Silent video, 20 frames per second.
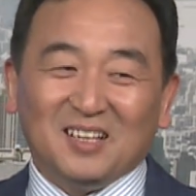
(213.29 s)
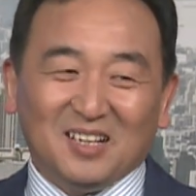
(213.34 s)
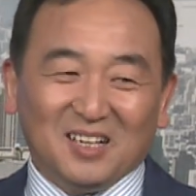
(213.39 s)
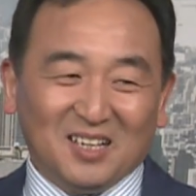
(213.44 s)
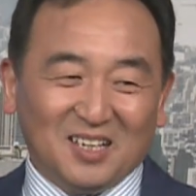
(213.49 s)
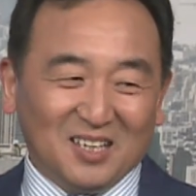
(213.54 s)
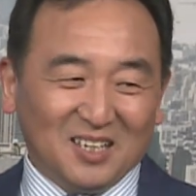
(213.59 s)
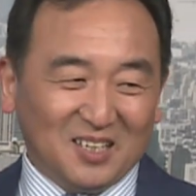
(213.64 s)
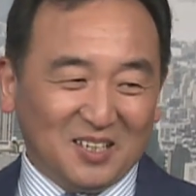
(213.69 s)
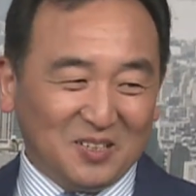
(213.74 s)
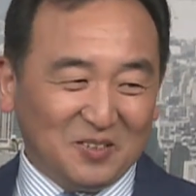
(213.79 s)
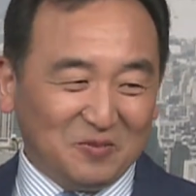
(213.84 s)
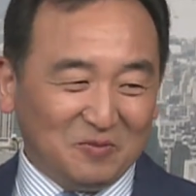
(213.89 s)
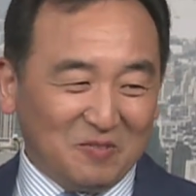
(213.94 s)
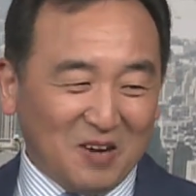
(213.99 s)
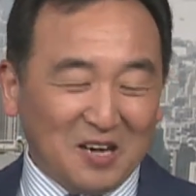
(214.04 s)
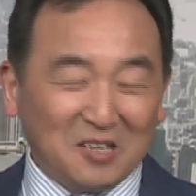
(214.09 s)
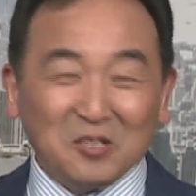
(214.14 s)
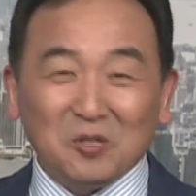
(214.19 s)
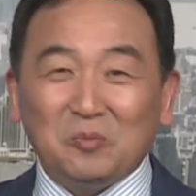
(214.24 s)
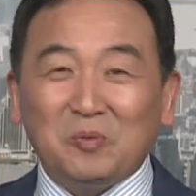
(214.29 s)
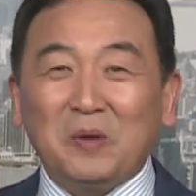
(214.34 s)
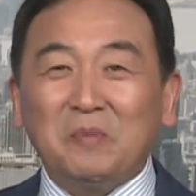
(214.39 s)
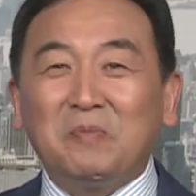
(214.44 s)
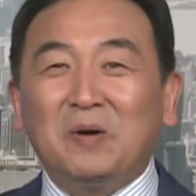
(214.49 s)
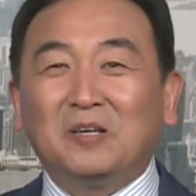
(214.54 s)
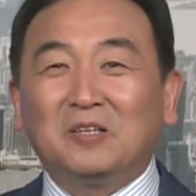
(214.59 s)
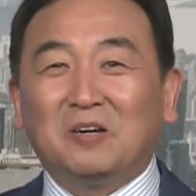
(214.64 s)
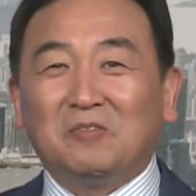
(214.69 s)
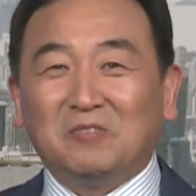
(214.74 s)
呃，网上有篇
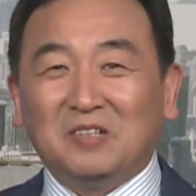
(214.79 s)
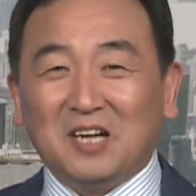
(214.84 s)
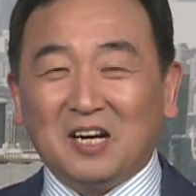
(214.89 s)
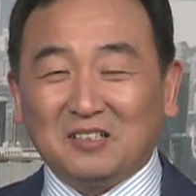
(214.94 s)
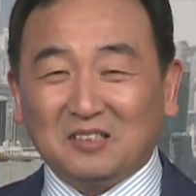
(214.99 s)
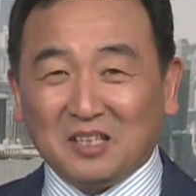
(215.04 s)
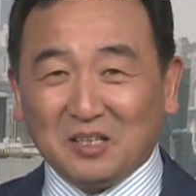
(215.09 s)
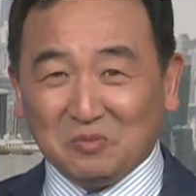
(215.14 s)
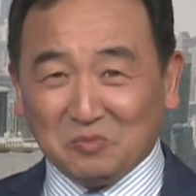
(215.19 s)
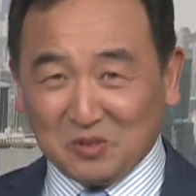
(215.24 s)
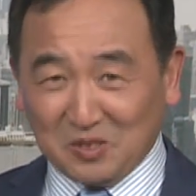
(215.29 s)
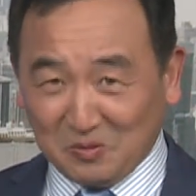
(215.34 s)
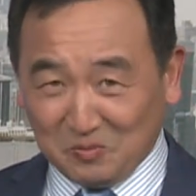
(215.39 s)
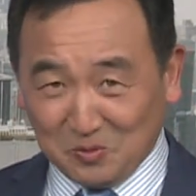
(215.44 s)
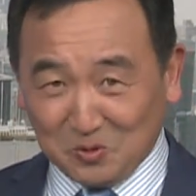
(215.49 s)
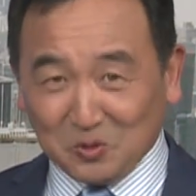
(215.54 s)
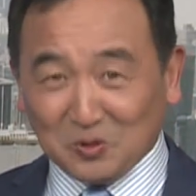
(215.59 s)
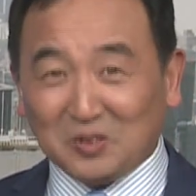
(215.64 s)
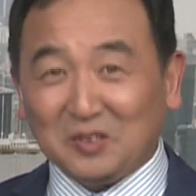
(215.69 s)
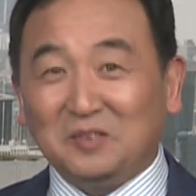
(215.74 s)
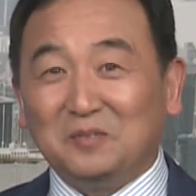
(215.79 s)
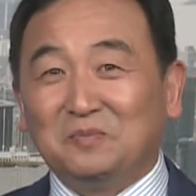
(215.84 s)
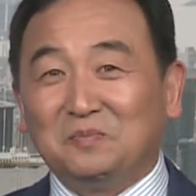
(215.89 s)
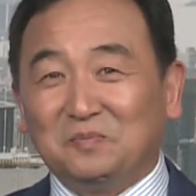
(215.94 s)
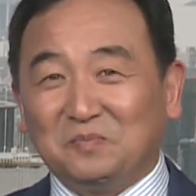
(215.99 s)
报道文章，题目这么说的，